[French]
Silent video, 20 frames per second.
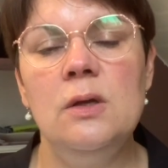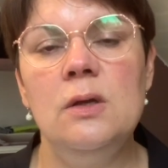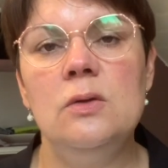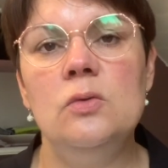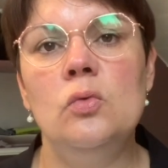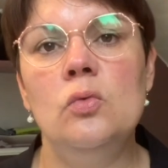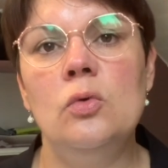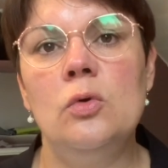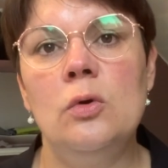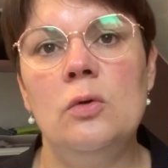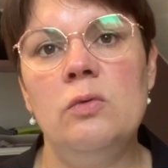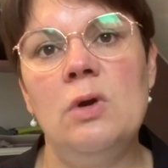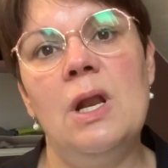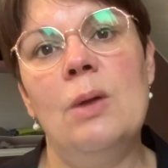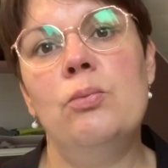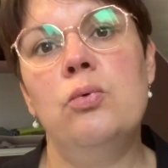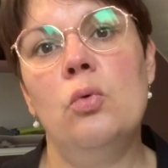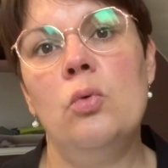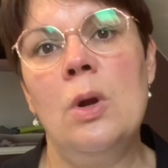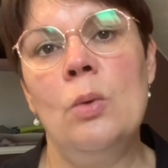Donc euh, voilà
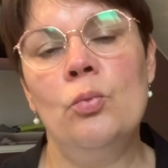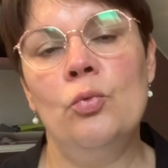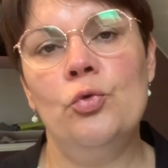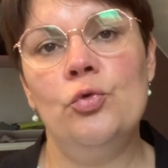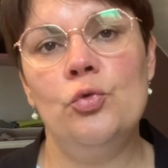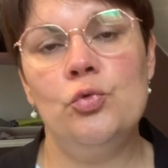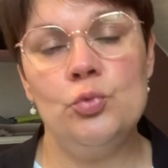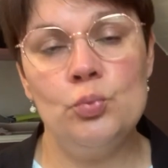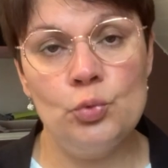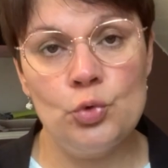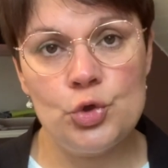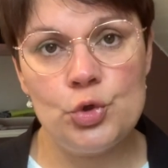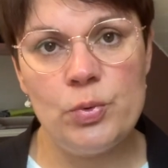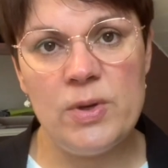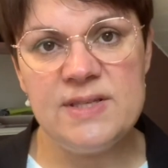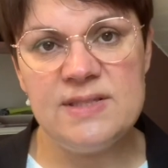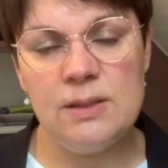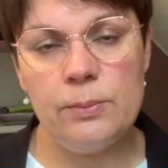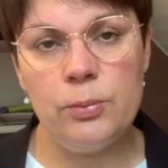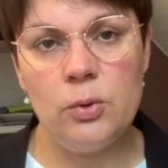pourquoi mon, choix
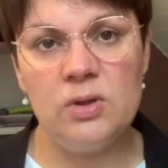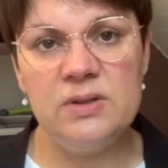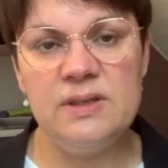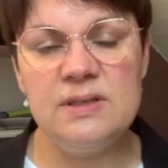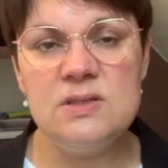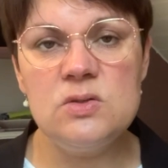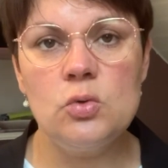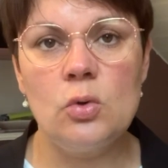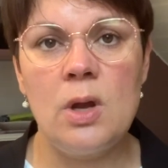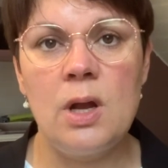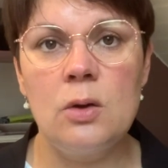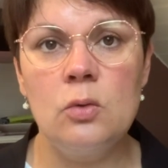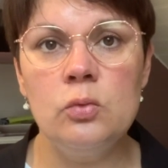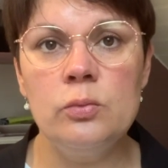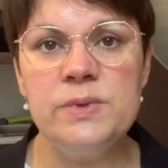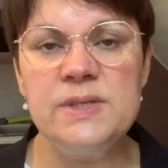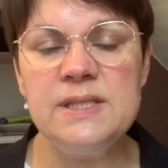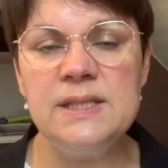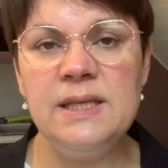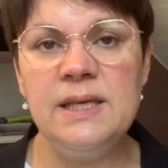s'est porté sur un
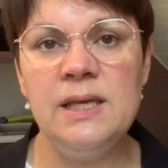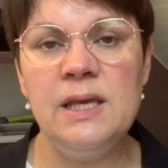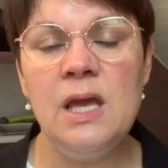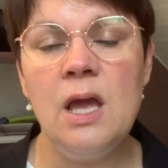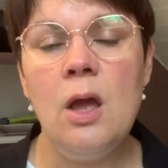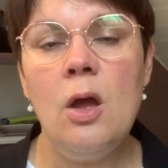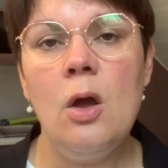combiné.